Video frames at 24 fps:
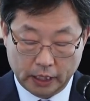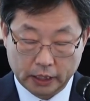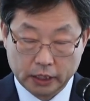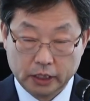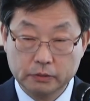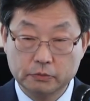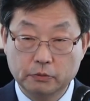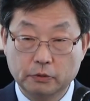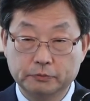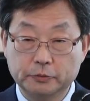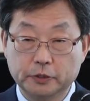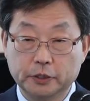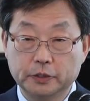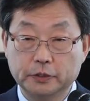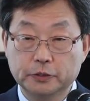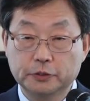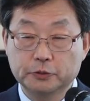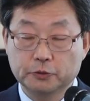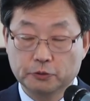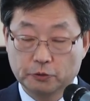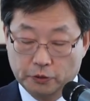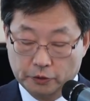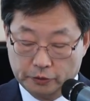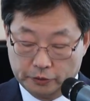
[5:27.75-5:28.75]

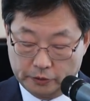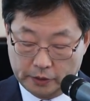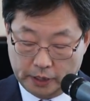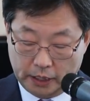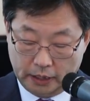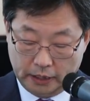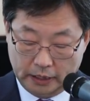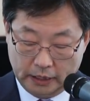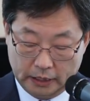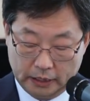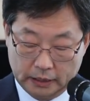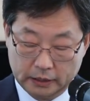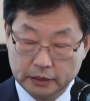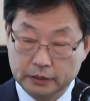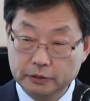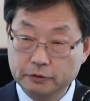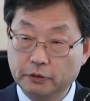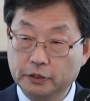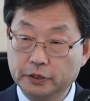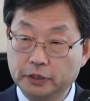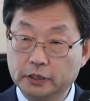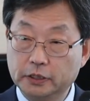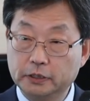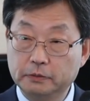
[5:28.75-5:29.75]
아낌없는 조언과
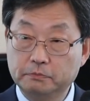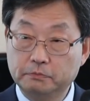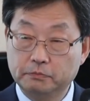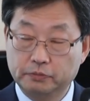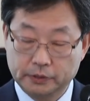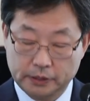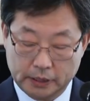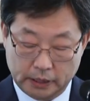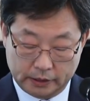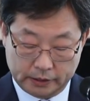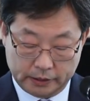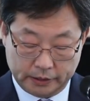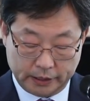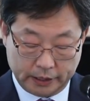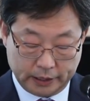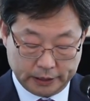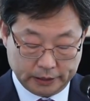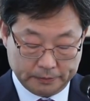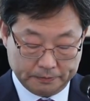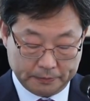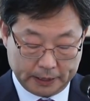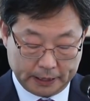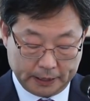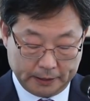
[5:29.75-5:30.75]
응원을
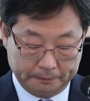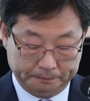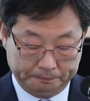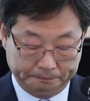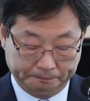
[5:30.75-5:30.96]
부탁드리겠습니다.